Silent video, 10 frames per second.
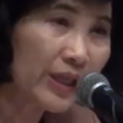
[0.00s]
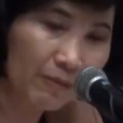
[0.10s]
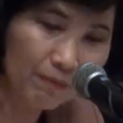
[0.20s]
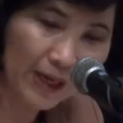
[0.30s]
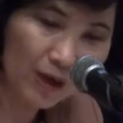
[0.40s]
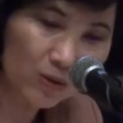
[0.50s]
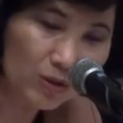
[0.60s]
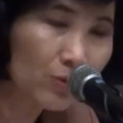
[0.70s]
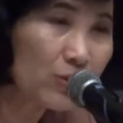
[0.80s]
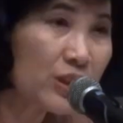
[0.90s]
อย่างไปล
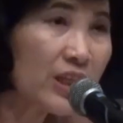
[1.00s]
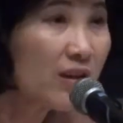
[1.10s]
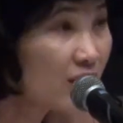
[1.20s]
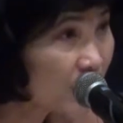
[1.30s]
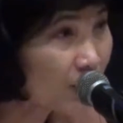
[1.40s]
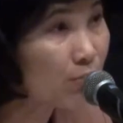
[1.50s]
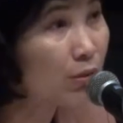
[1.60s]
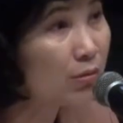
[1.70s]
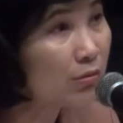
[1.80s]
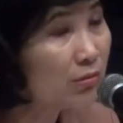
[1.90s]
งทุนที่อิสตัน
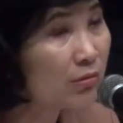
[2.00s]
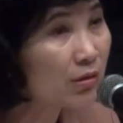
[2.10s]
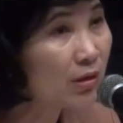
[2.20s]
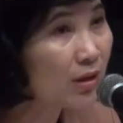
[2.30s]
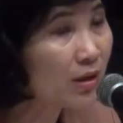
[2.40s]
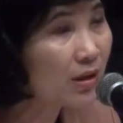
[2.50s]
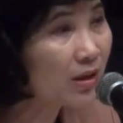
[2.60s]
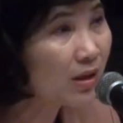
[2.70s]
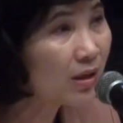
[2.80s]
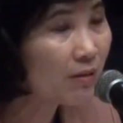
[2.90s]
บูล
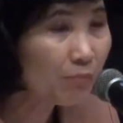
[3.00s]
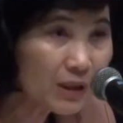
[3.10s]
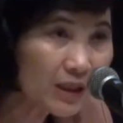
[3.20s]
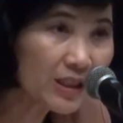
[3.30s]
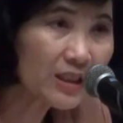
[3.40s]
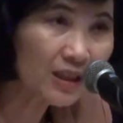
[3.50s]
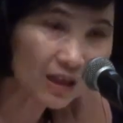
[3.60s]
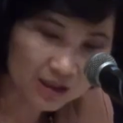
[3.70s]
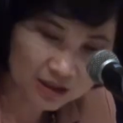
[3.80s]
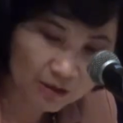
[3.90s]
เพื่อที่
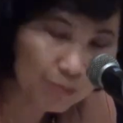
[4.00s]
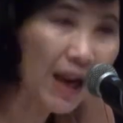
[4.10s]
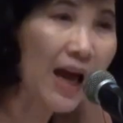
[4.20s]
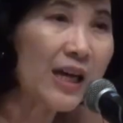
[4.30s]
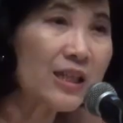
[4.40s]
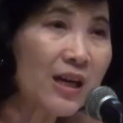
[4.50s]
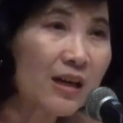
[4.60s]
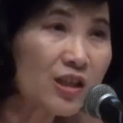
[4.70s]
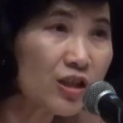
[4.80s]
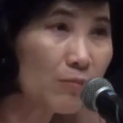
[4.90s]
จะซัพพลาย
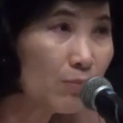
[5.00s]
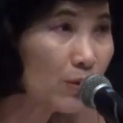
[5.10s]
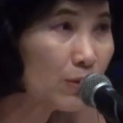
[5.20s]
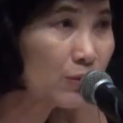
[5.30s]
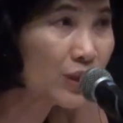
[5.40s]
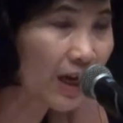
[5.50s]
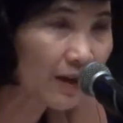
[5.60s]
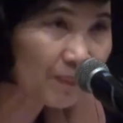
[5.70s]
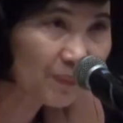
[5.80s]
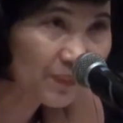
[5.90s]
จากอิสตันบูลจา
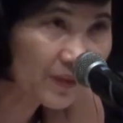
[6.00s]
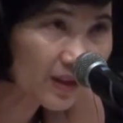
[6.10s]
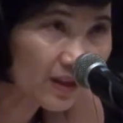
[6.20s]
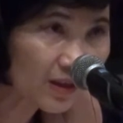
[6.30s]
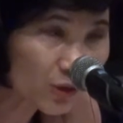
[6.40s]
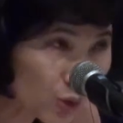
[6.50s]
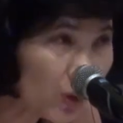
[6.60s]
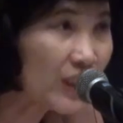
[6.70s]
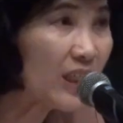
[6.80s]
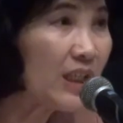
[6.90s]
ก
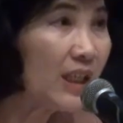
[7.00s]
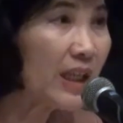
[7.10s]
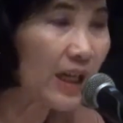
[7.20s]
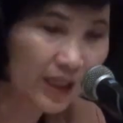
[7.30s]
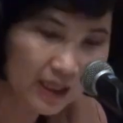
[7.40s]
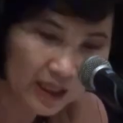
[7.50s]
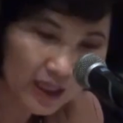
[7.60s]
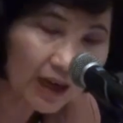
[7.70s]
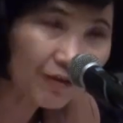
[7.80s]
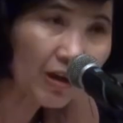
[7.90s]
ตุรกีเนี่ย
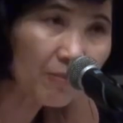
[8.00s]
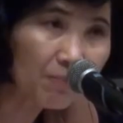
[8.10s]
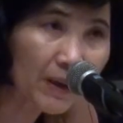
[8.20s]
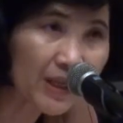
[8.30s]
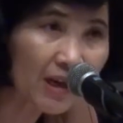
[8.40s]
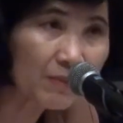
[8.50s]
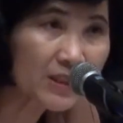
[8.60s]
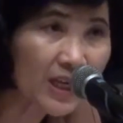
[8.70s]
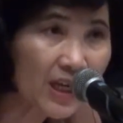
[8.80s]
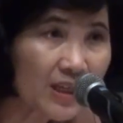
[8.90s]
เข้ายังไปยัง
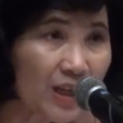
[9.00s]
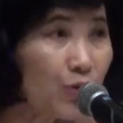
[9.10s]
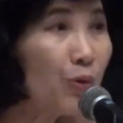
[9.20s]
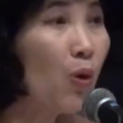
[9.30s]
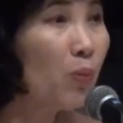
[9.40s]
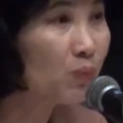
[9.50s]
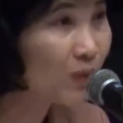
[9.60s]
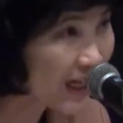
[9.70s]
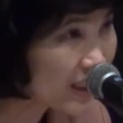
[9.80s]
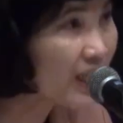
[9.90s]
ประเทศใน
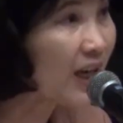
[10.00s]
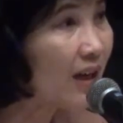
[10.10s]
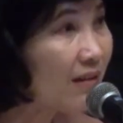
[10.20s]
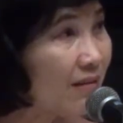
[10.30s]
ใกล้เคียง